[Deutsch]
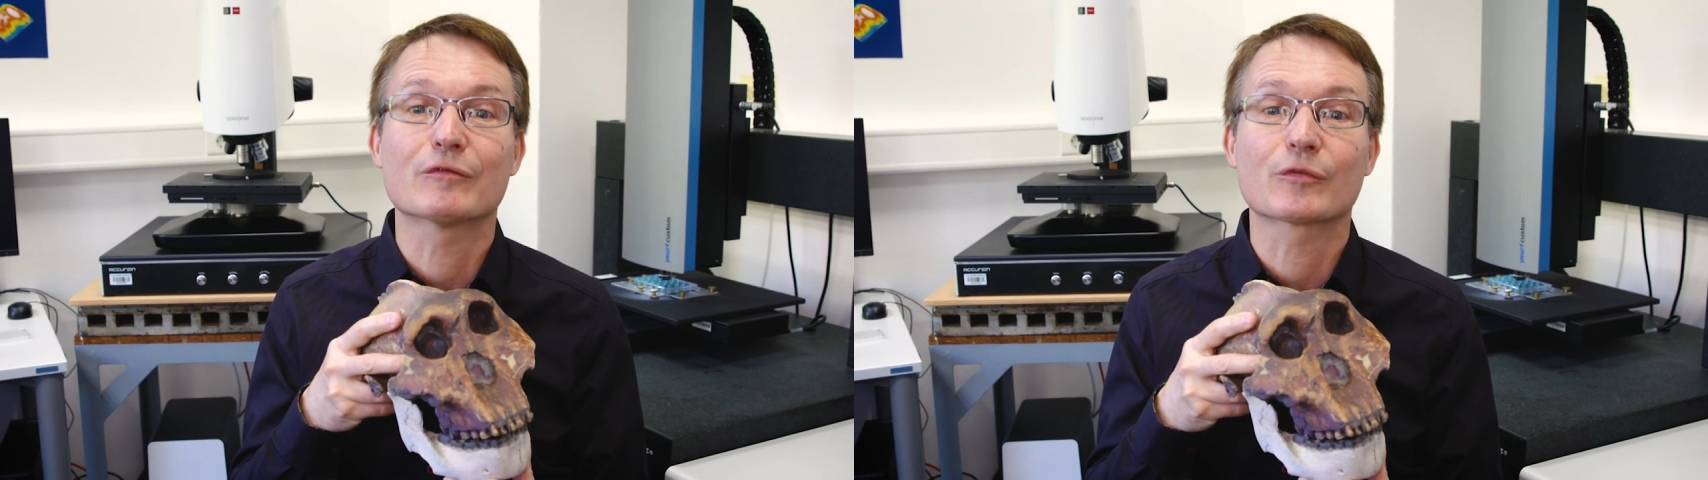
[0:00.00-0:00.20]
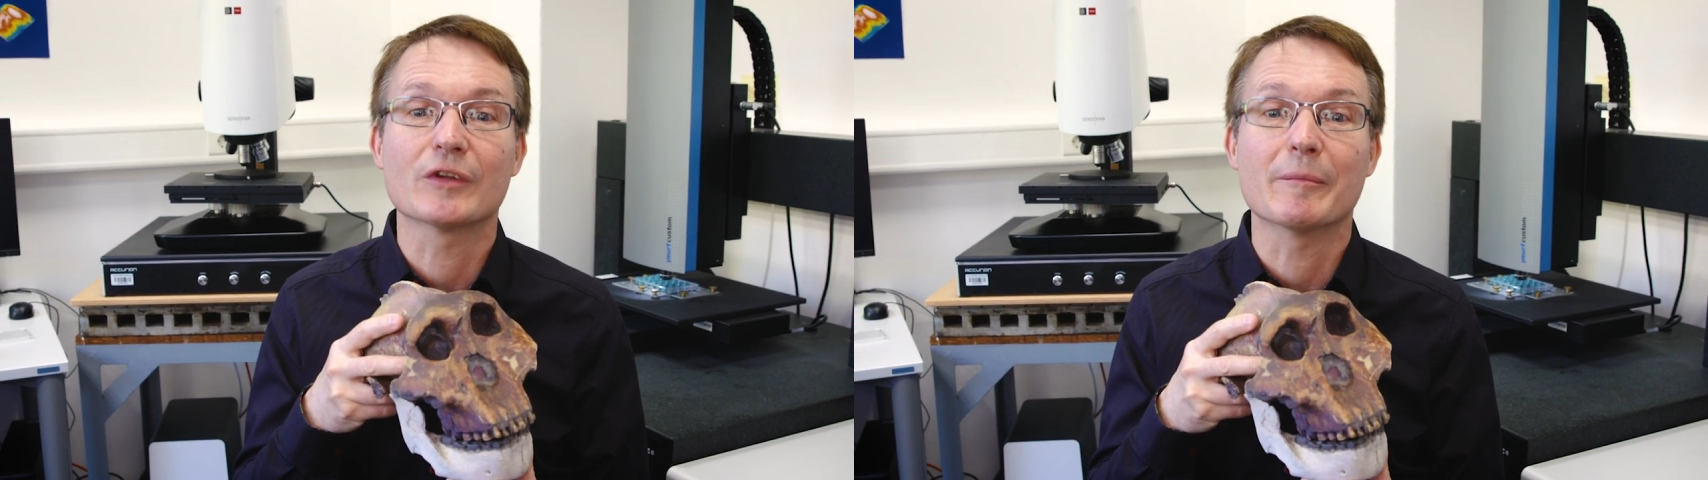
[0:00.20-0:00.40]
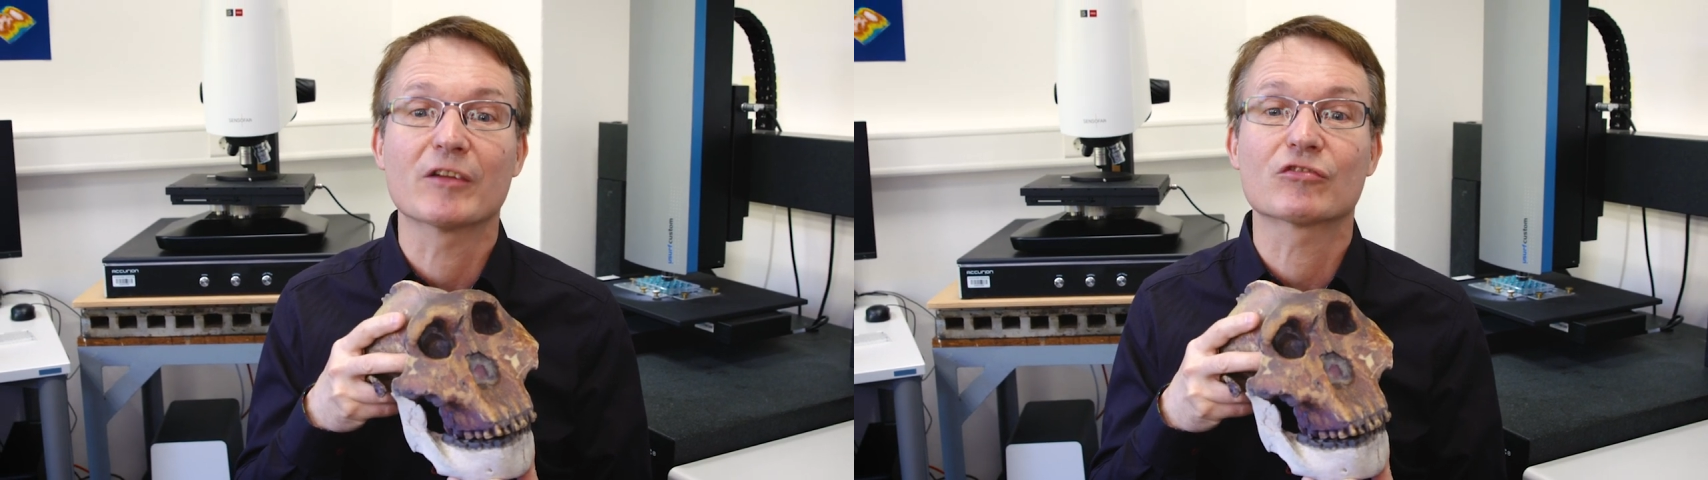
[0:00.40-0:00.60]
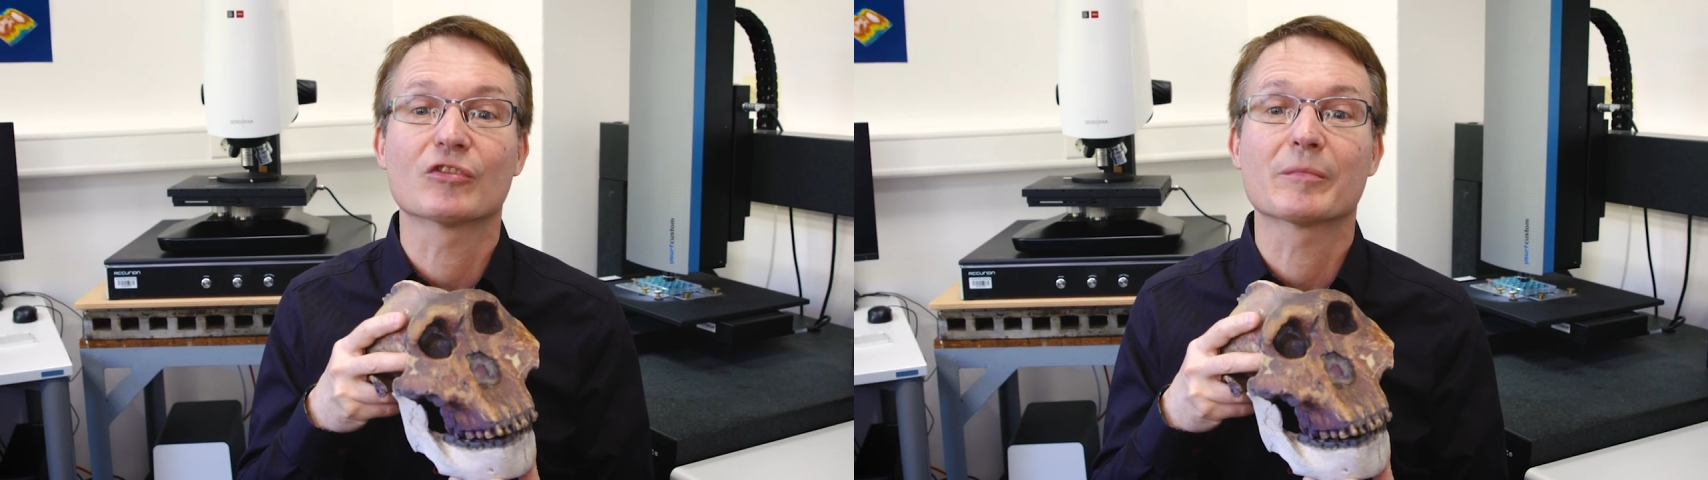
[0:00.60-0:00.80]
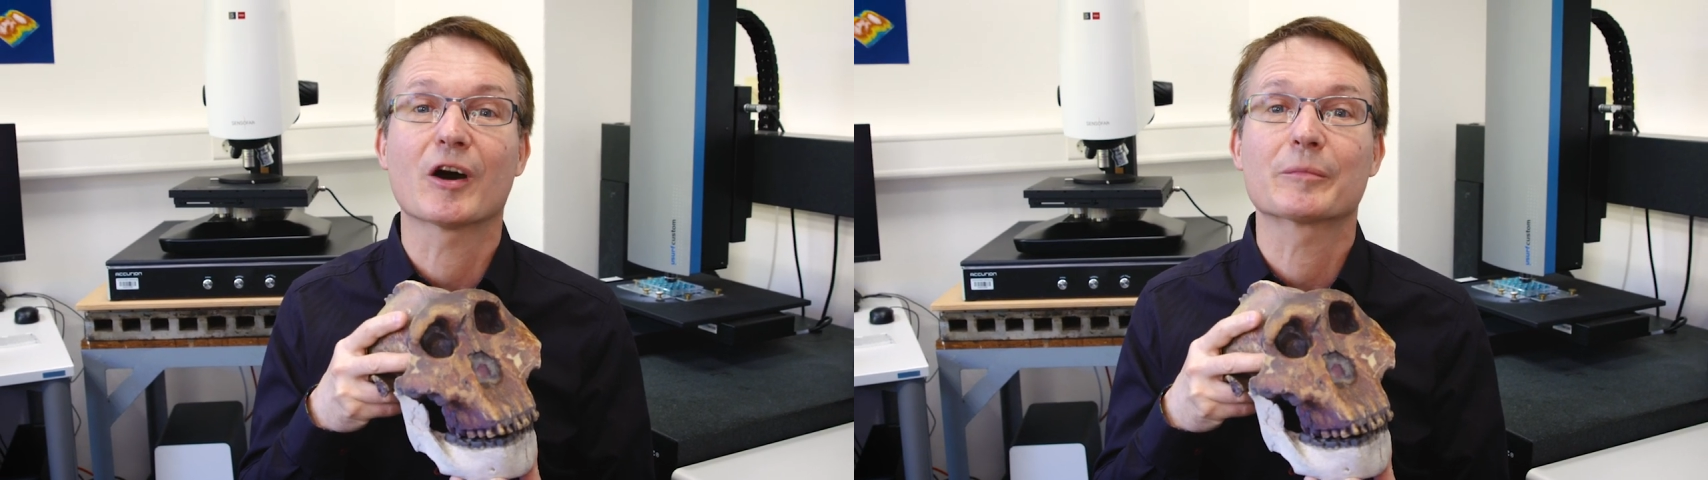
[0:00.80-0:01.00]
frühe Menschen
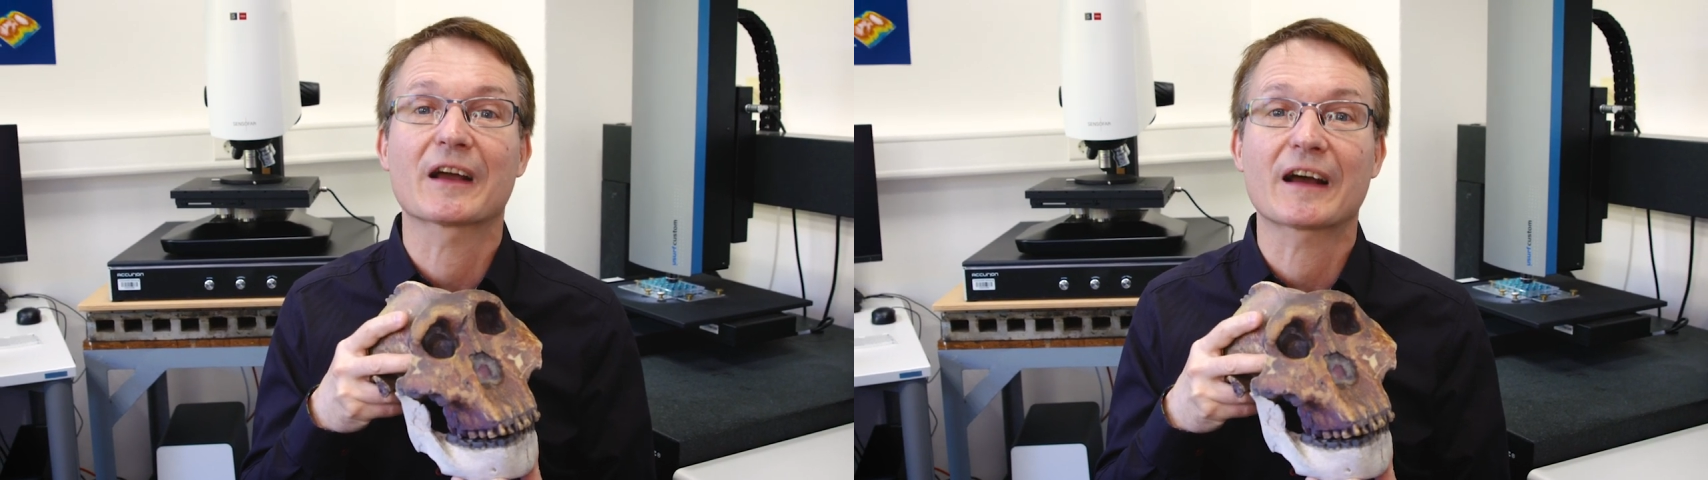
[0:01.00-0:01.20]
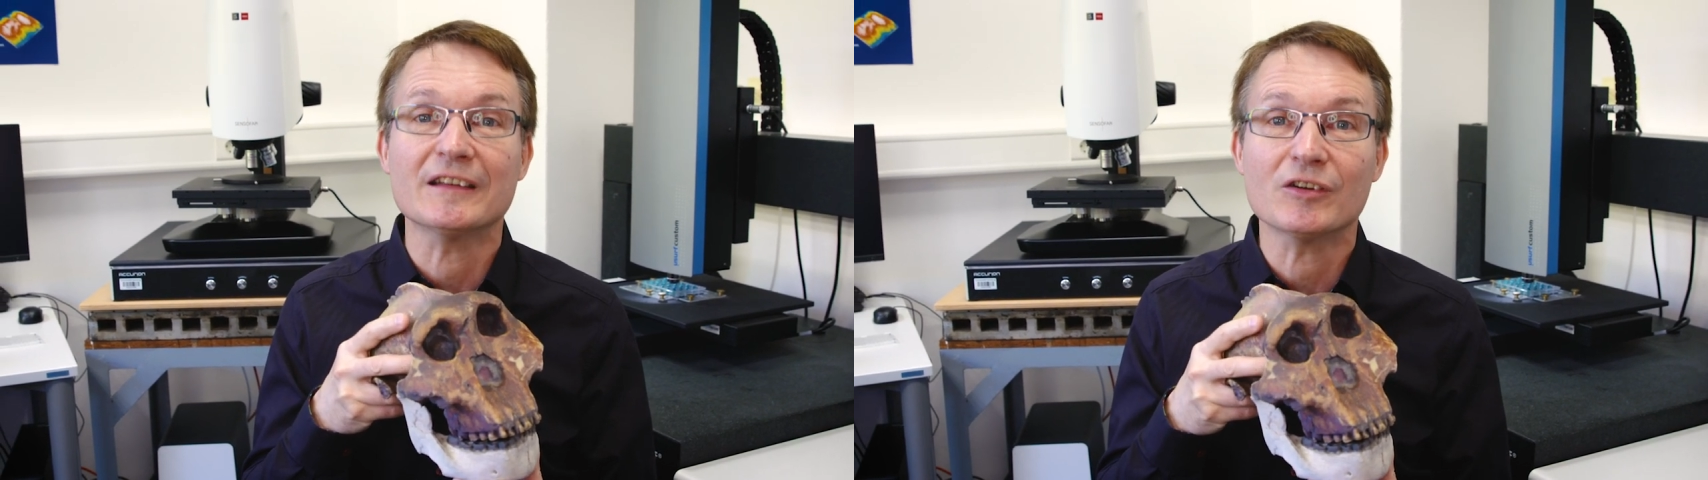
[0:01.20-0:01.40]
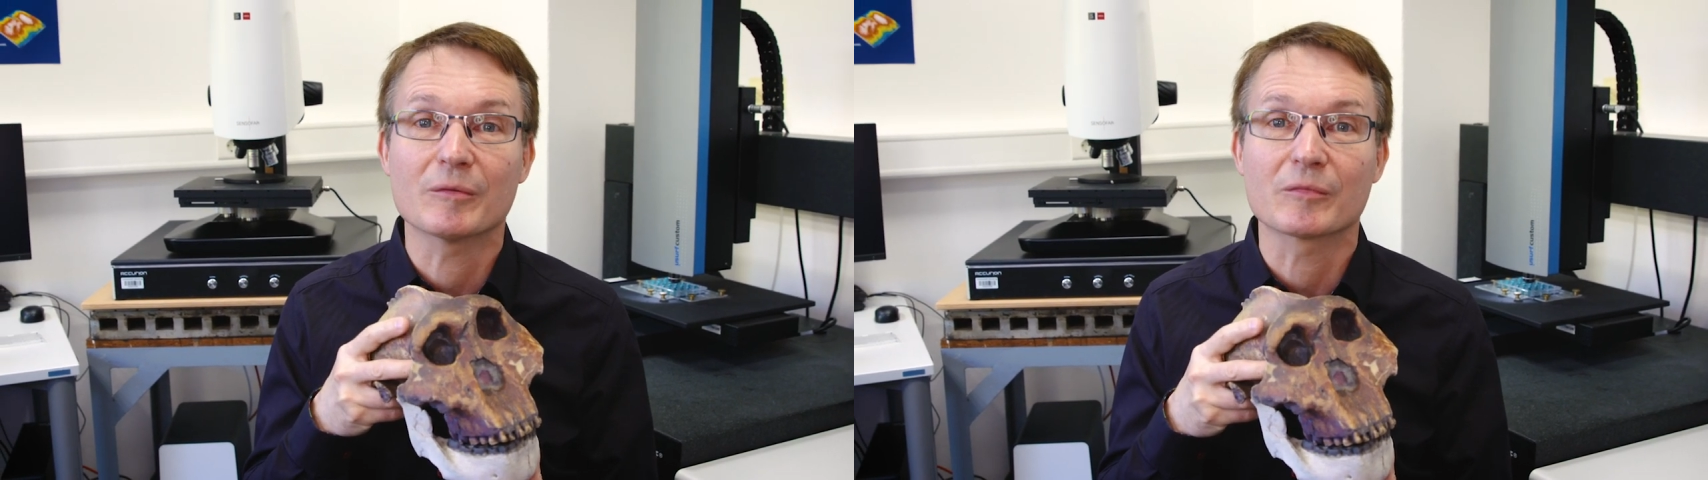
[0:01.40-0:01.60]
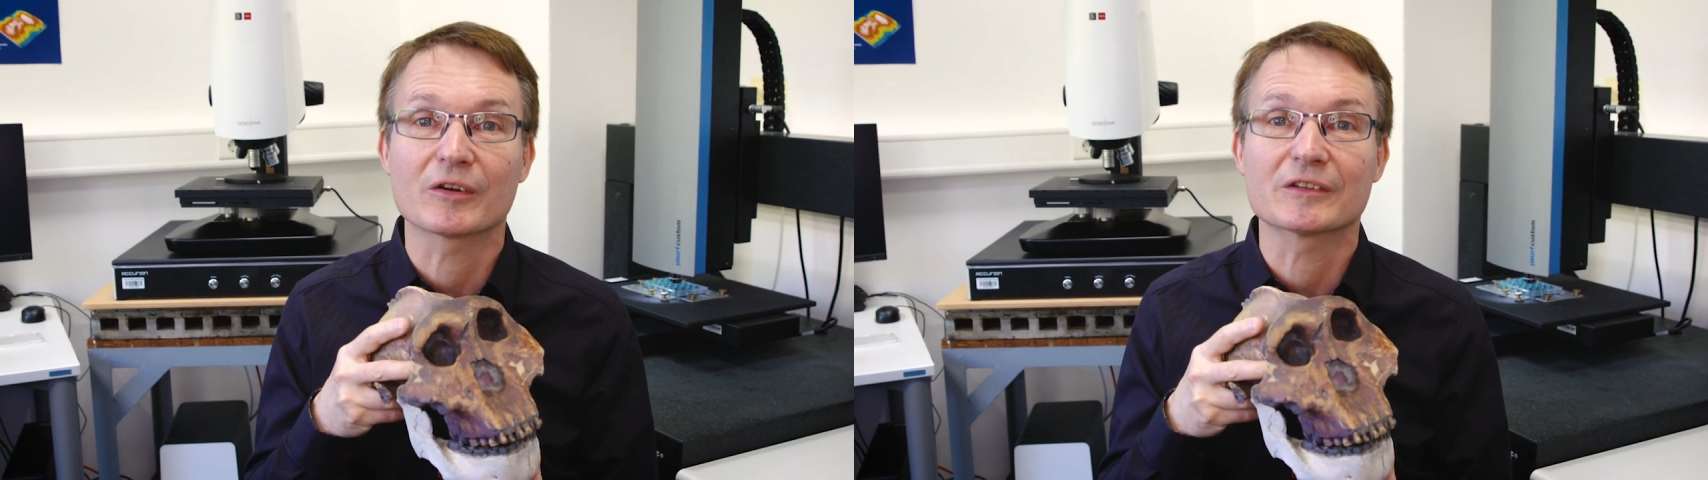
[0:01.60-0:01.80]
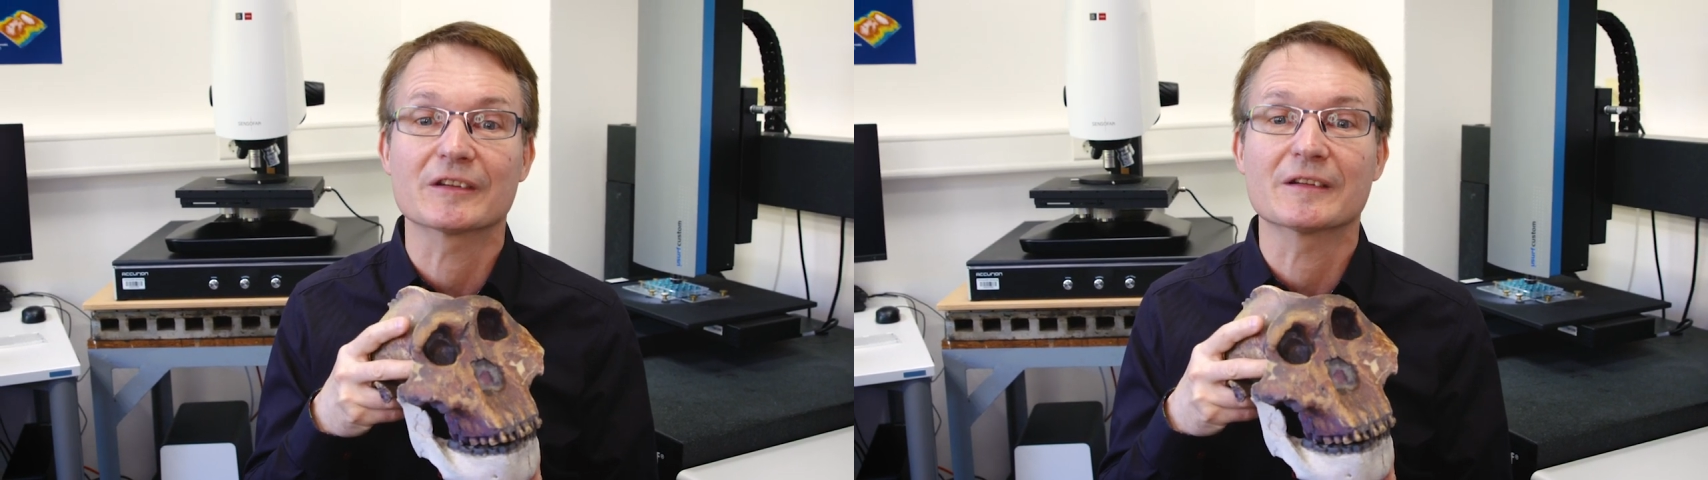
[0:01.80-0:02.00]
überhaupt herankommen
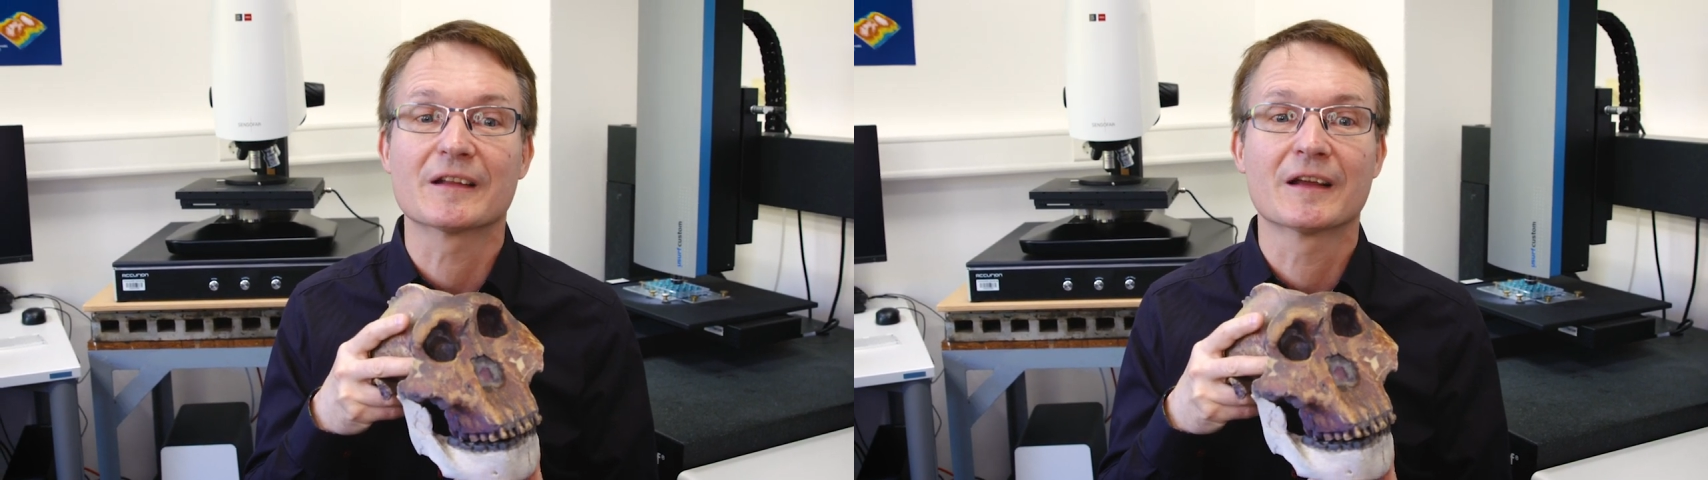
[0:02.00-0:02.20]
konnten.